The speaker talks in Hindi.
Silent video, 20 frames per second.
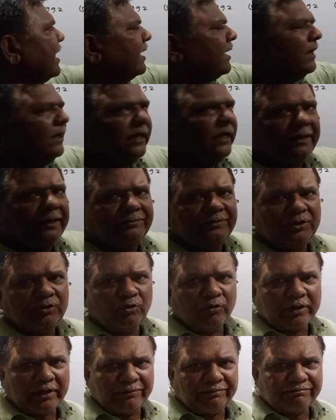के लिए आप जीरो
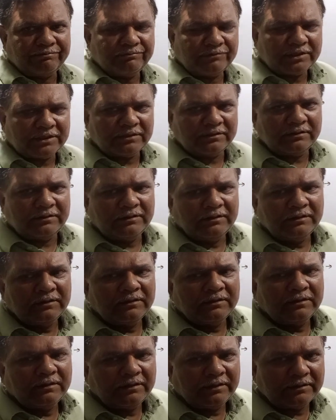के
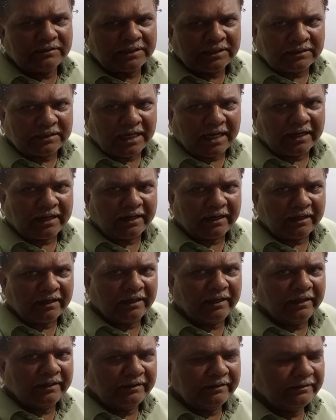चिंता कर रहे
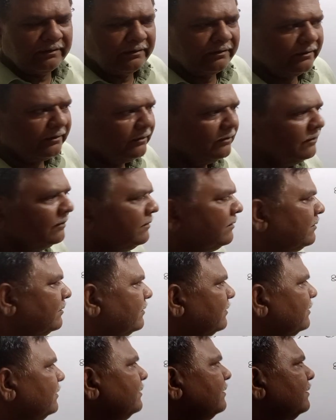हैं
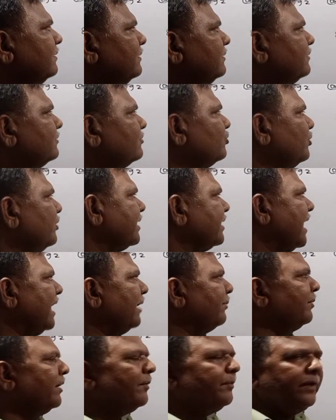तो इकाई
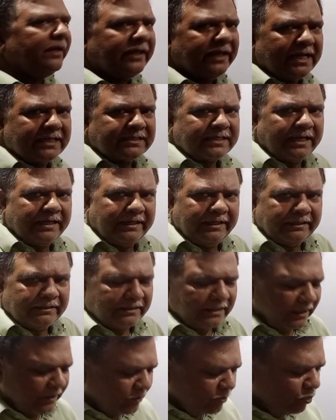में हमें क्या चाहिए
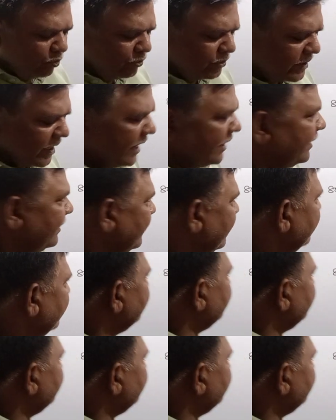था टू चाहिए